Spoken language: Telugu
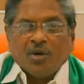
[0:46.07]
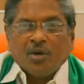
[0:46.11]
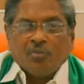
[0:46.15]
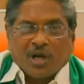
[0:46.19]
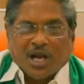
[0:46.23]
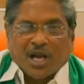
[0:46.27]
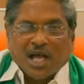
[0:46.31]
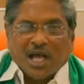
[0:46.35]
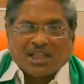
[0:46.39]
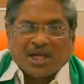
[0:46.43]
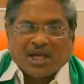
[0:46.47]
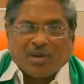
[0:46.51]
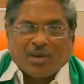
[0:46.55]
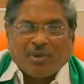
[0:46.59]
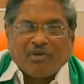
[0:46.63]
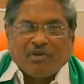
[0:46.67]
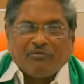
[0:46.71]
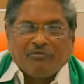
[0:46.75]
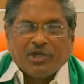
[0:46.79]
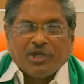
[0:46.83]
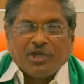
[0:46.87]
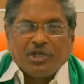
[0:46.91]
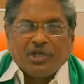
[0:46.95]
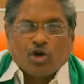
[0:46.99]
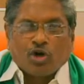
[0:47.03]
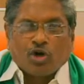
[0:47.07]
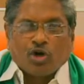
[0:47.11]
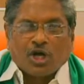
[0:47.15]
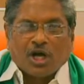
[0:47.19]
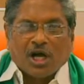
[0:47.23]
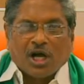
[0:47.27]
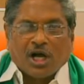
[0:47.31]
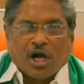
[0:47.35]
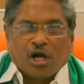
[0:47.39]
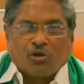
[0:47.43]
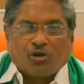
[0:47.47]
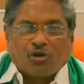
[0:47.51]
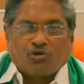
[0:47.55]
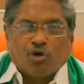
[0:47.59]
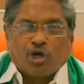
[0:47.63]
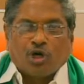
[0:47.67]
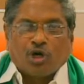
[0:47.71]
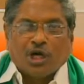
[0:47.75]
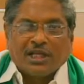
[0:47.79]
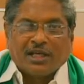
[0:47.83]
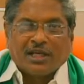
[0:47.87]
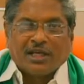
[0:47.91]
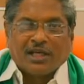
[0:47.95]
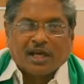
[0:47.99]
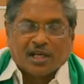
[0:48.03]
ప్రథమ వినియోగ హక్కు
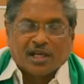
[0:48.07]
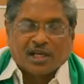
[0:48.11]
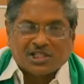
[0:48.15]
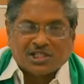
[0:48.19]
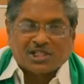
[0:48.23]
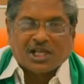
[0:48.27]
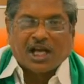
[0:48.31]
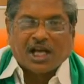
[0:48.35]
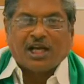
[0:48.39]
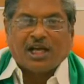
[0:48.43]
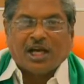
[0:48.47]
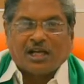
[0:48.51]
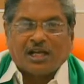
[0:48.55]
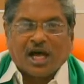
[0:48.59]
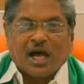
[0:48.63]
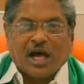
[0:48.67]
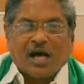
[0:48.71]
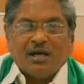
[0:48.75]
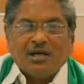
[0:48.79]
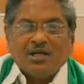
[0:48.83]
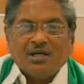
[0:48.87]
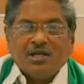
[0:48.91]
కలిగిన కృష్ణా డెల్టా